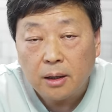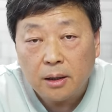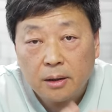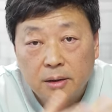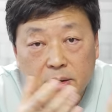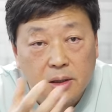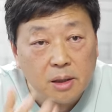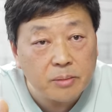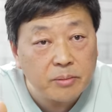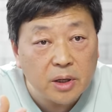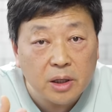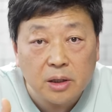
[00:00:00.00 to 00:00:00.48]

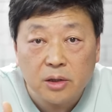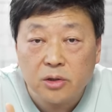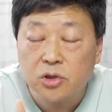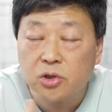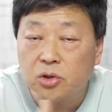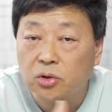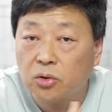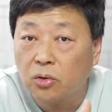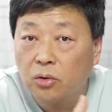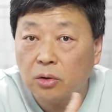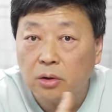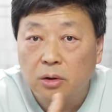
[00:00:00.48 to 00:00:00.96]
见面了
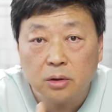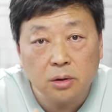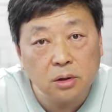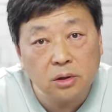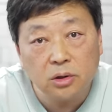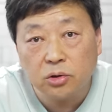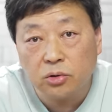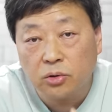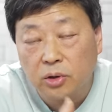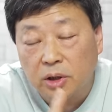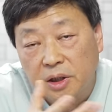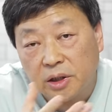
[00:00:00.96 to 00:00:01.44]
之后，你
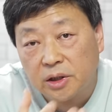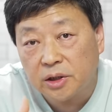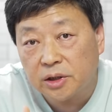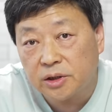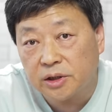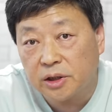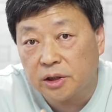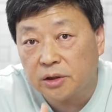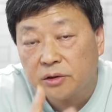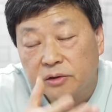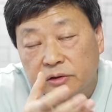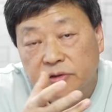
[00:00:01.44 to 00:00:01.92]
就可以
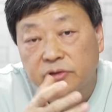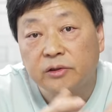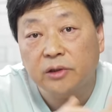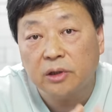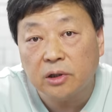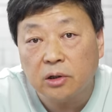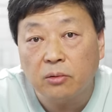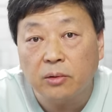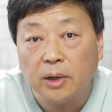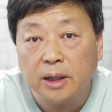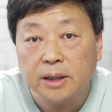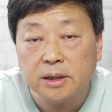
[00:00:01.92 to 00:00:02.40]
结成私
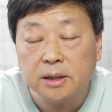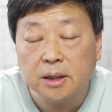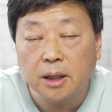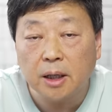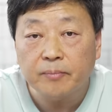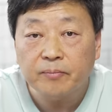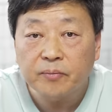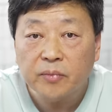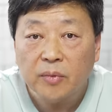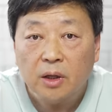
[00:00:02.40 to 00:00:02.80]
人关系。